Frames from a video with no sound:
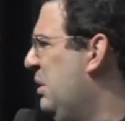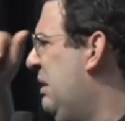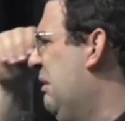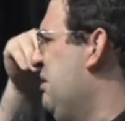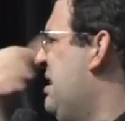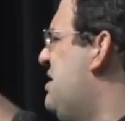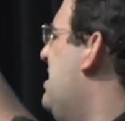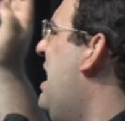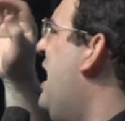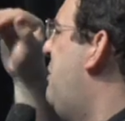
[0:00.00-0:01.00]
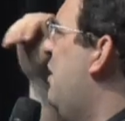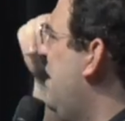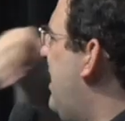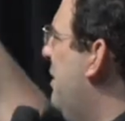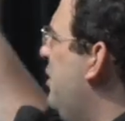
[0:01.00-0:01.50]
Eu não sei direito, porque eu não
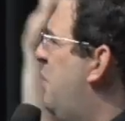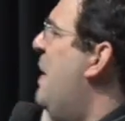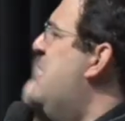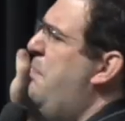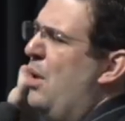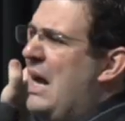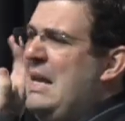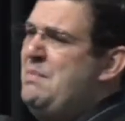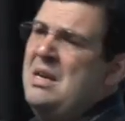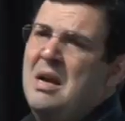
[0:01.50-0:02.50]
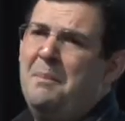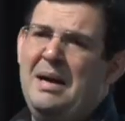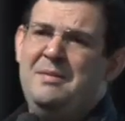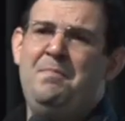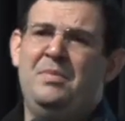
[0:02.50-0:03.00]
entendo muito bem de Apocalipse,
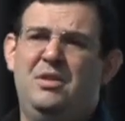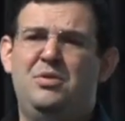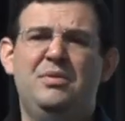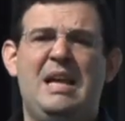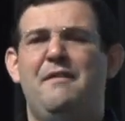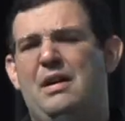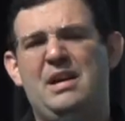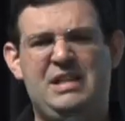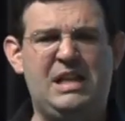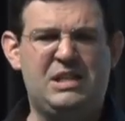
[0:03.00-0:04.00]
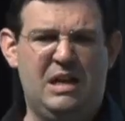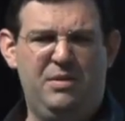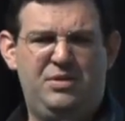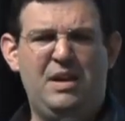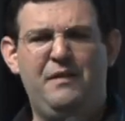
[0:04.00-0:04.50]
mas isso não tem a ver com a gente, não.
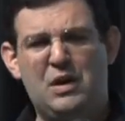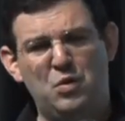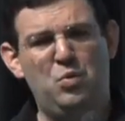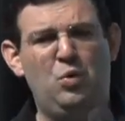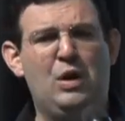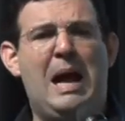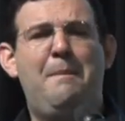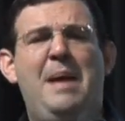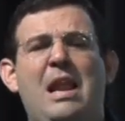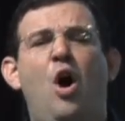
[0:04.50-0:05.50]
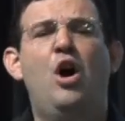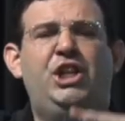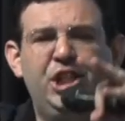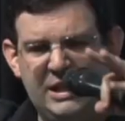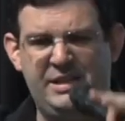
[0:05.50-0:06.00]
Isso tem a ver com um lugar bem
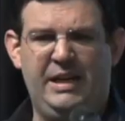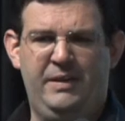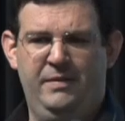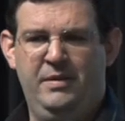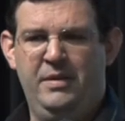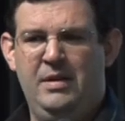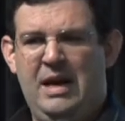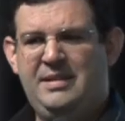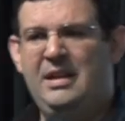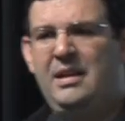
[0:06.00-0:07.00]
longe da gente. Assim,